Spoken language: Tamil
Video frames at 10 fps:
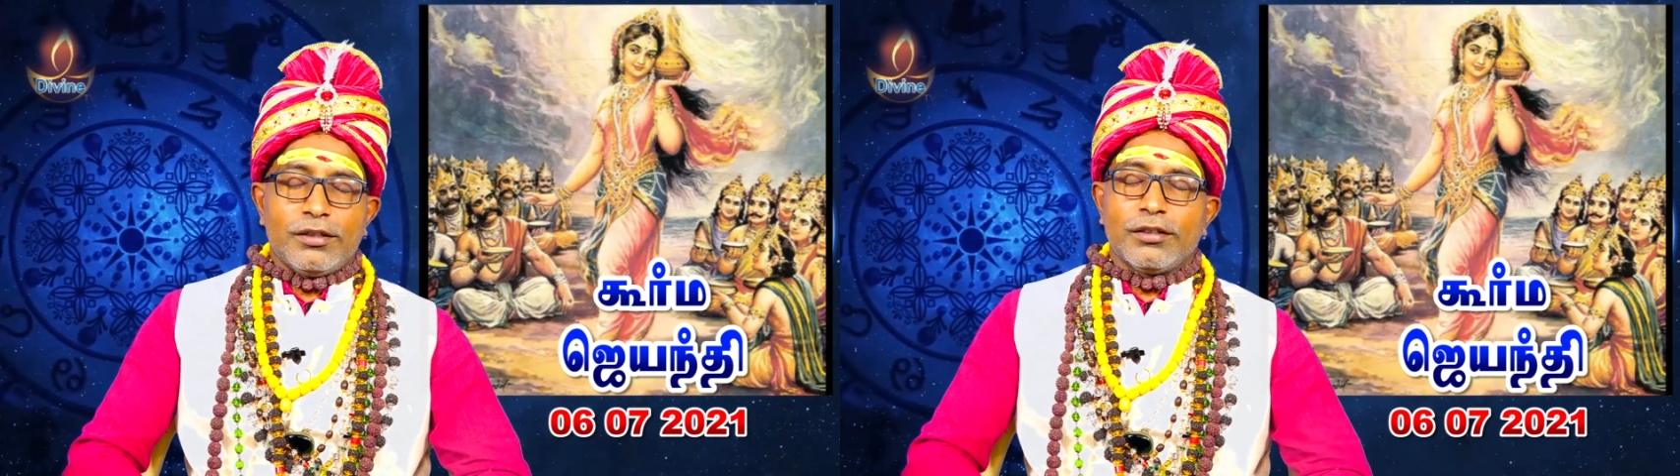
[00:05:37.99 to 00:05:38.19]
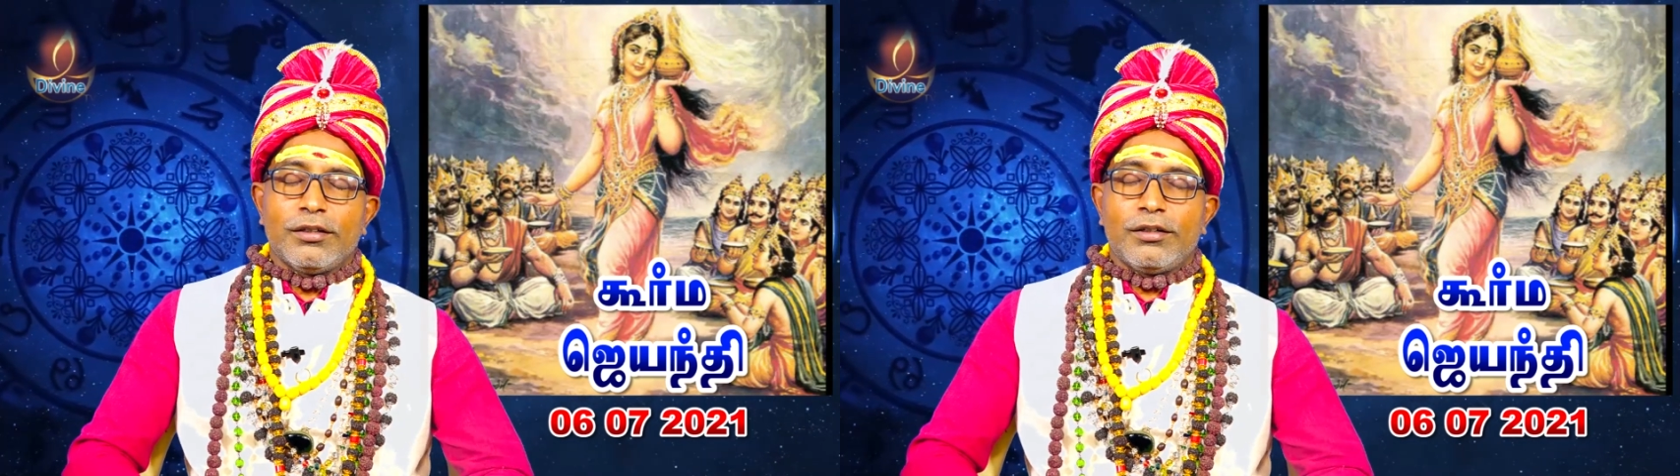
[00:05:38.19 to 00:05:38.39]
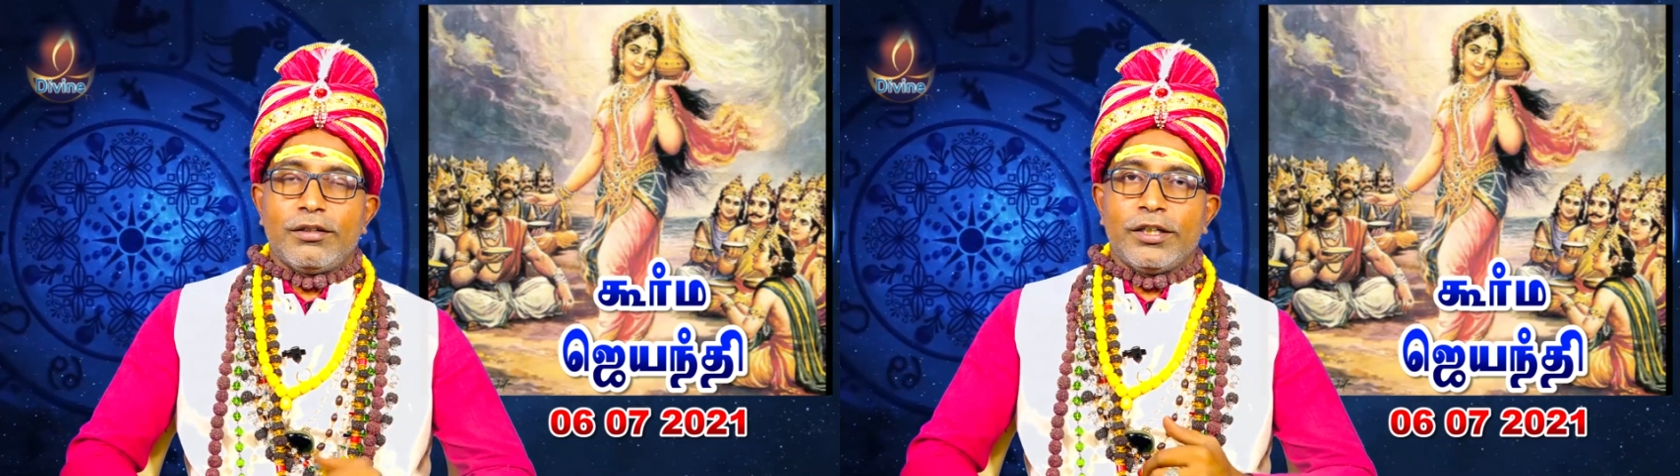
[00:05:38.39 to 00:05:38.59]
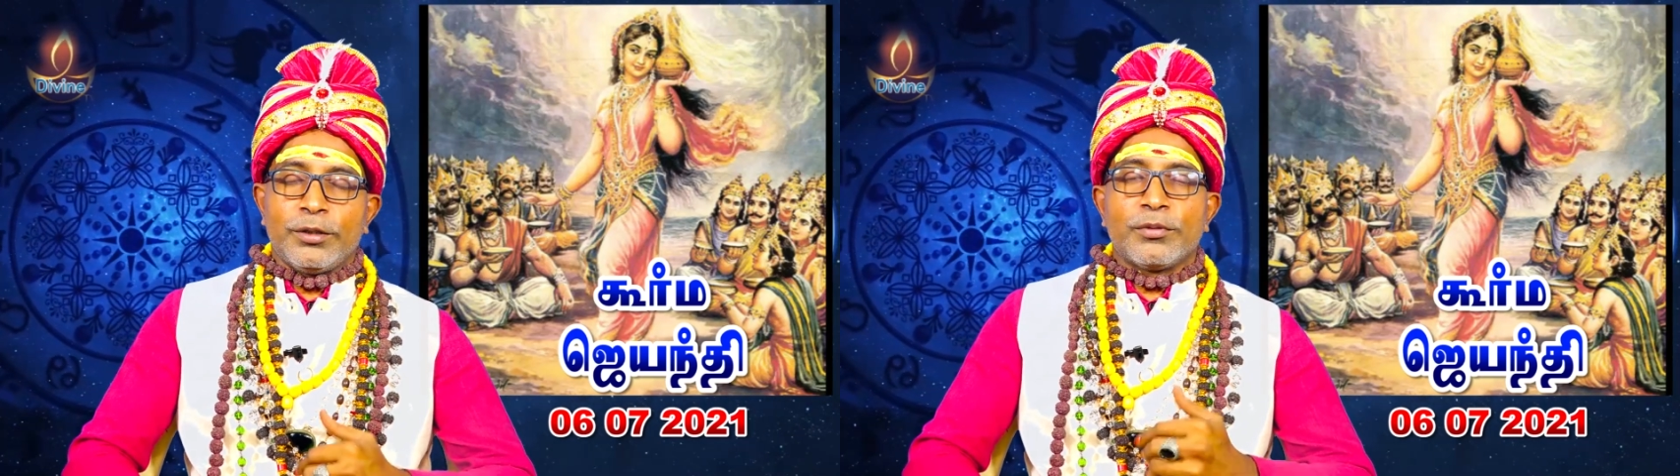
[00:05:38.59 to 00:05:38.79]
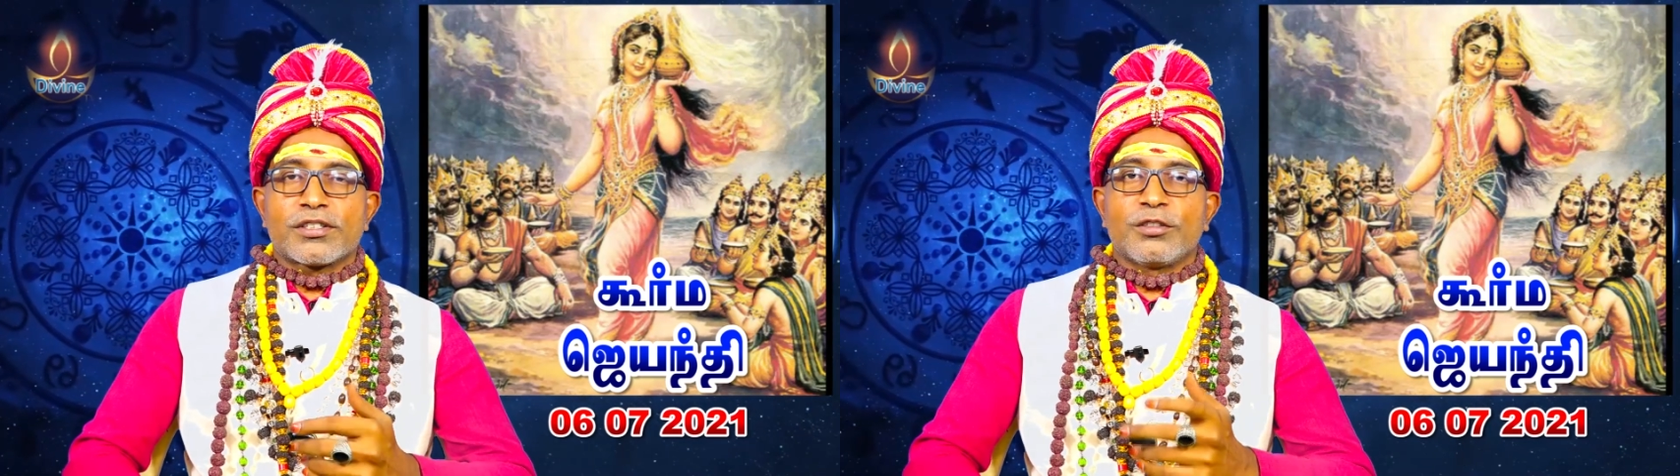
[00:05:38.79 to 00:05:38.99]
அந்த
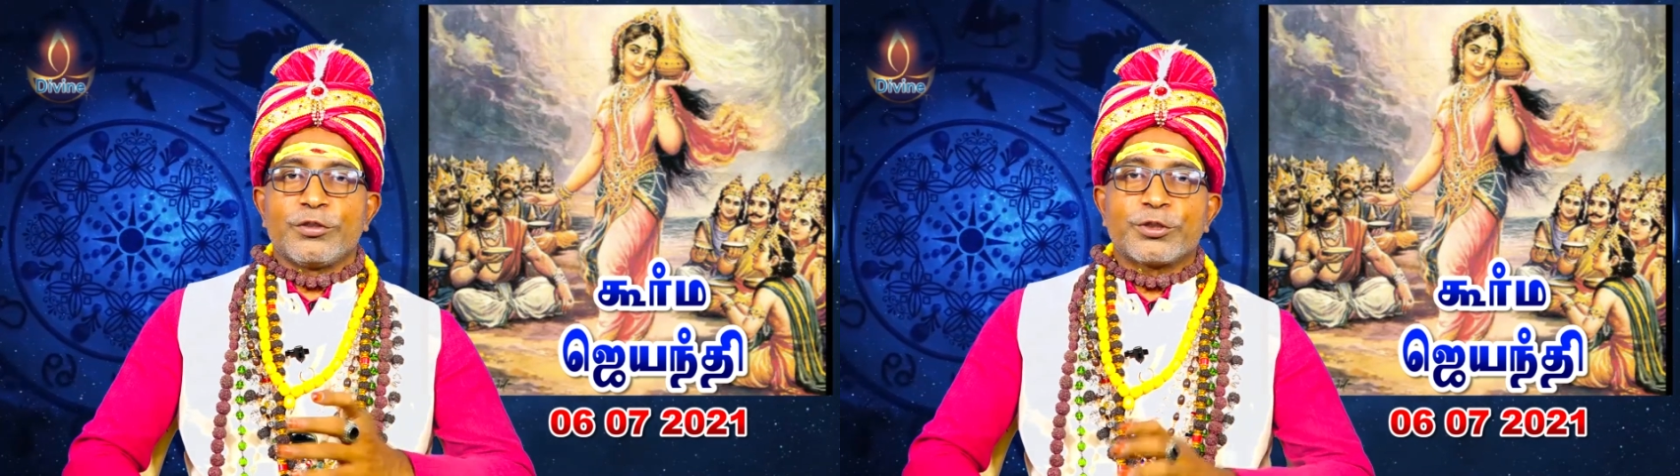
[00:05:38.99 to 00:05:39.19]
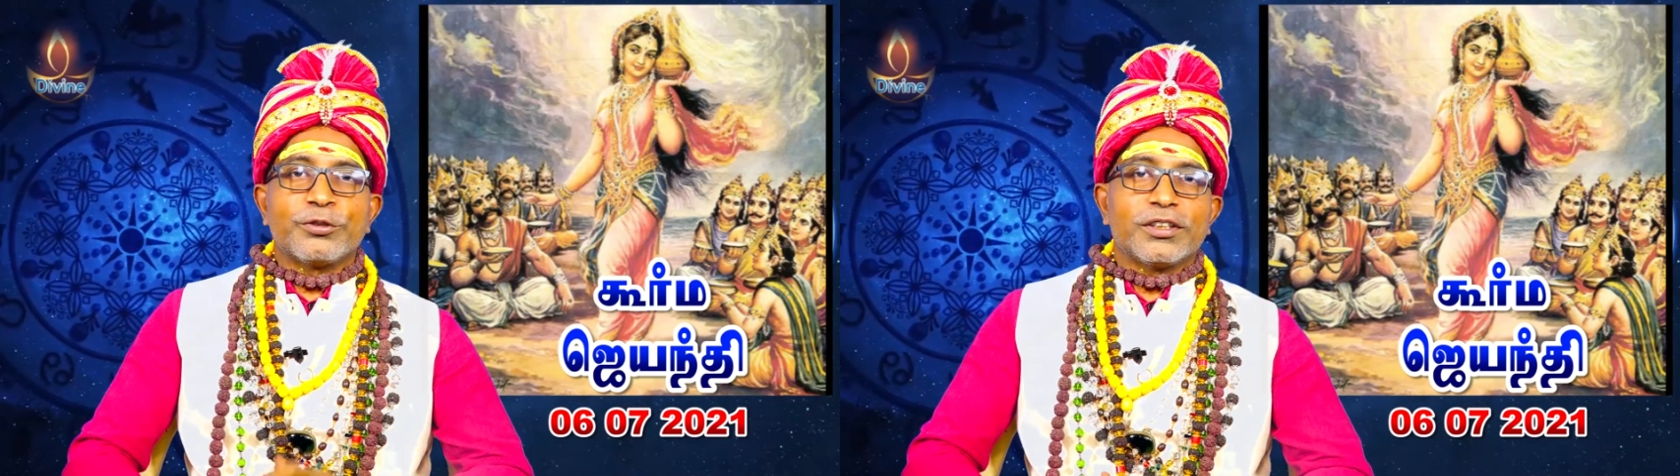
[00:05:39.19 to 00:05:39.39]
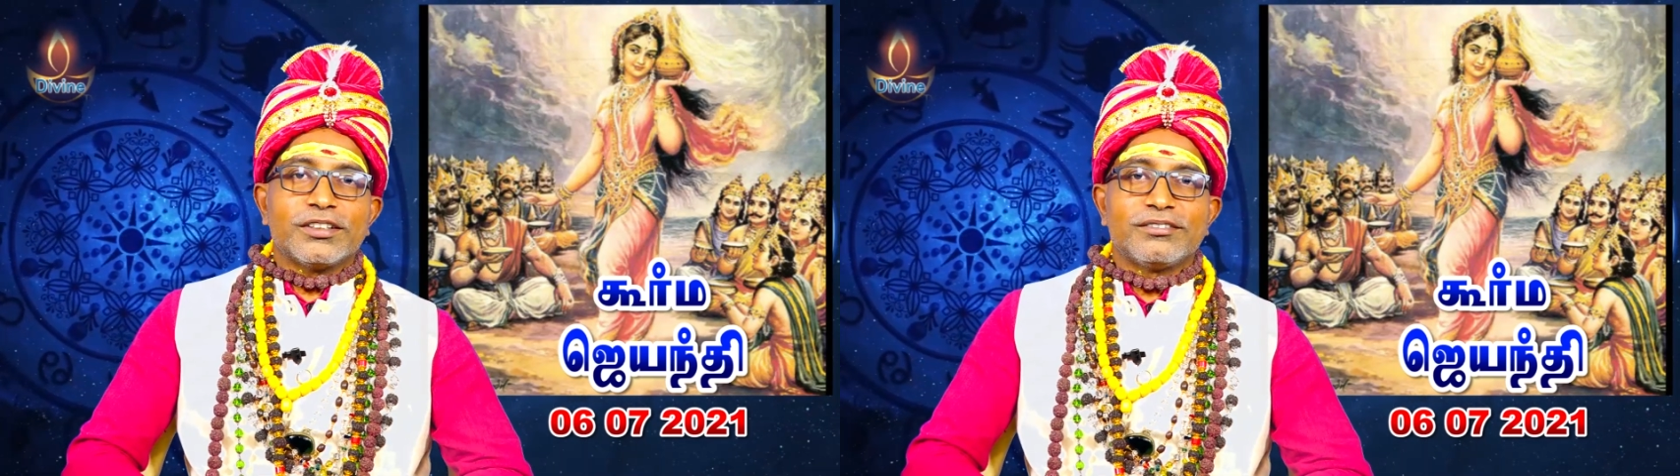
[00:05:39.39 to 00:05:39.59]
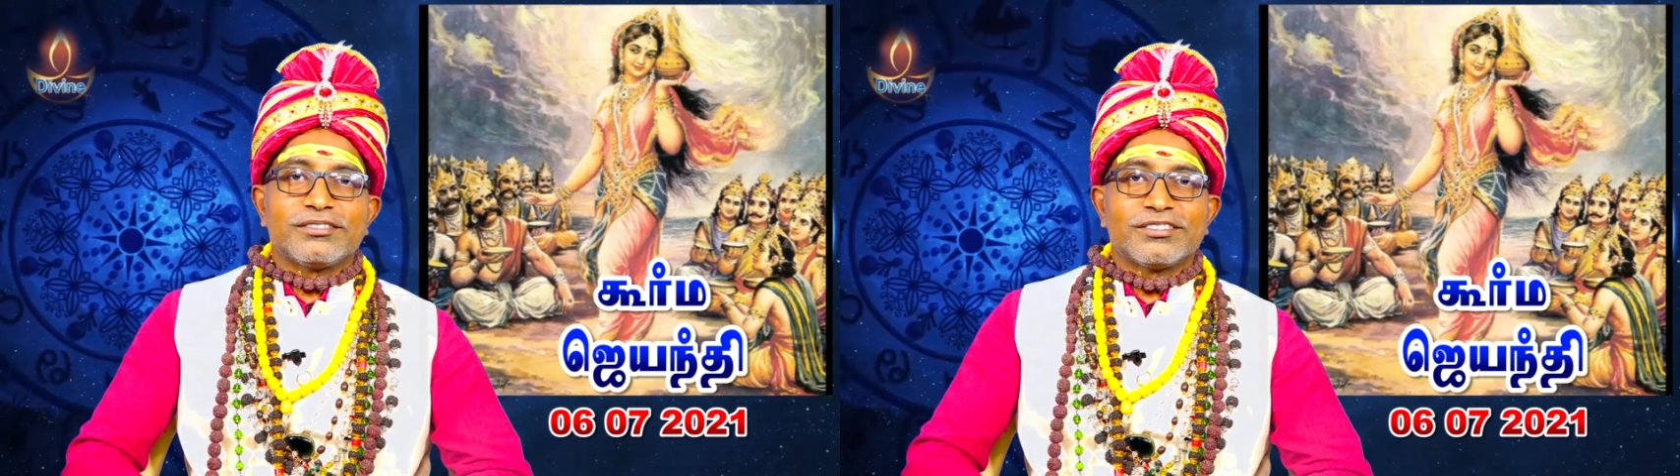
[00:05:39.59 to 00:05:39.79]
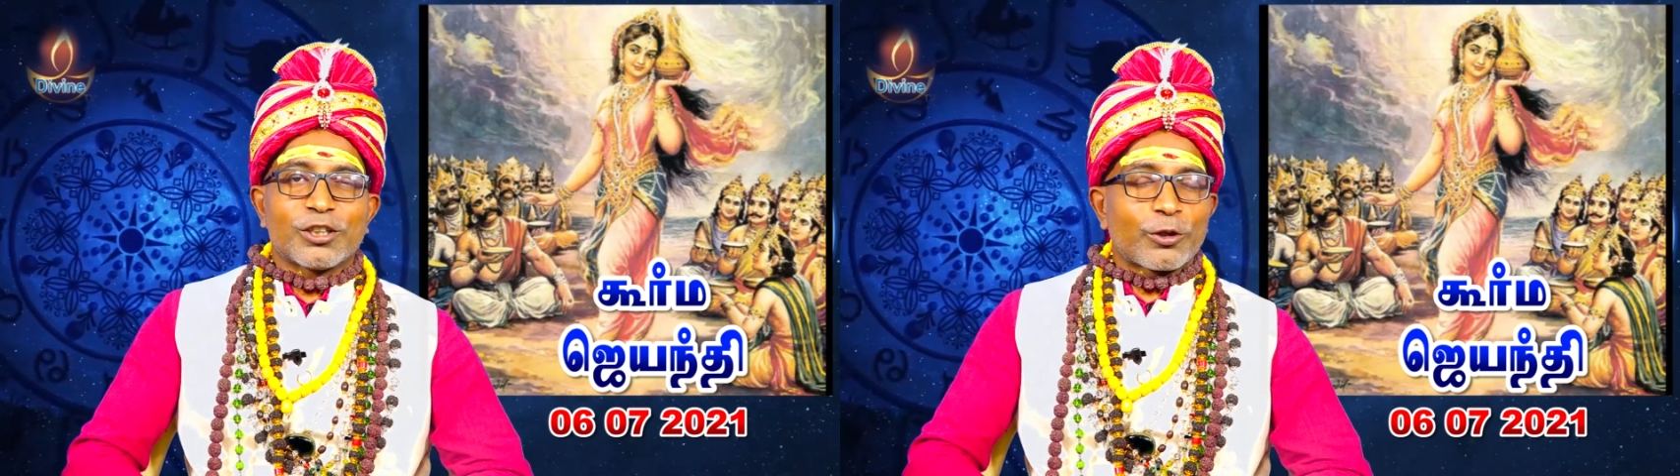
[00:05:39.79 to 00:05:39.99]
அடிமனசில் வச்சுக்கோங்க
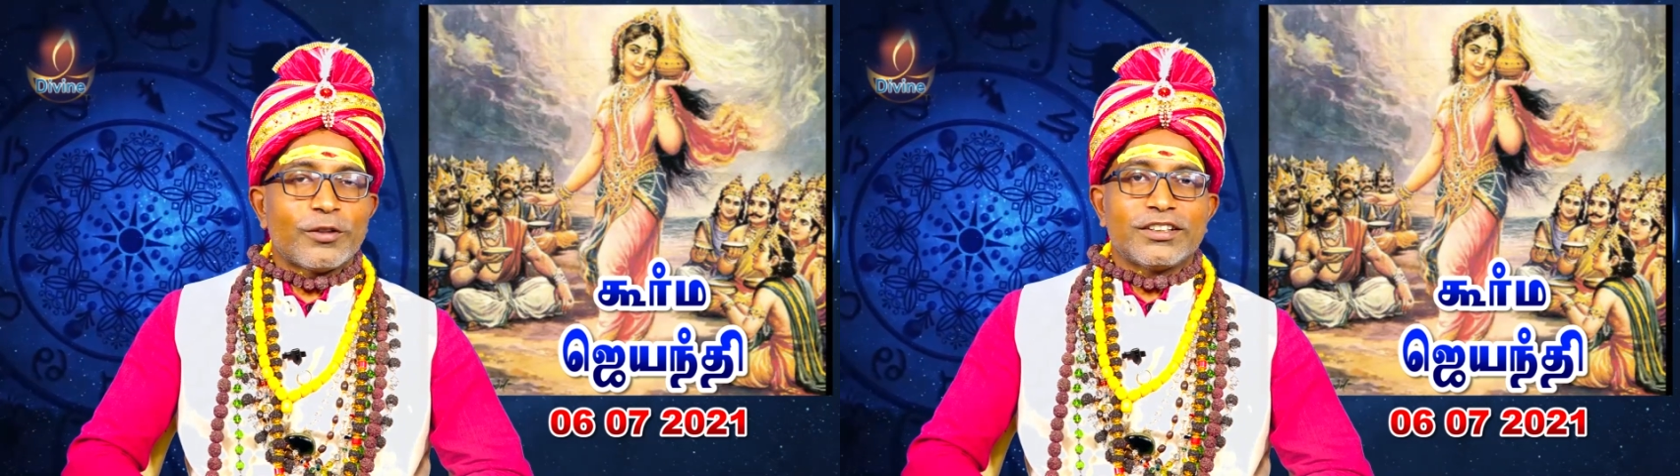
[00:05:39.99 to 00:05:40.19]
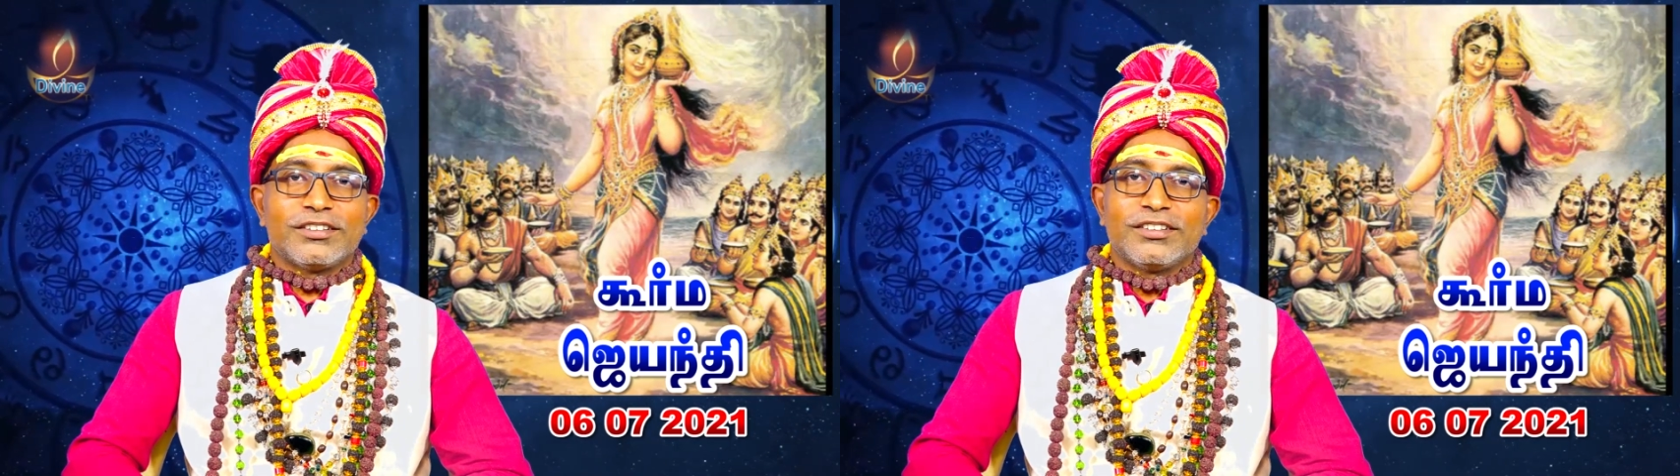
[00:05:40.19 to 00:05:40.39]
ஓகேவா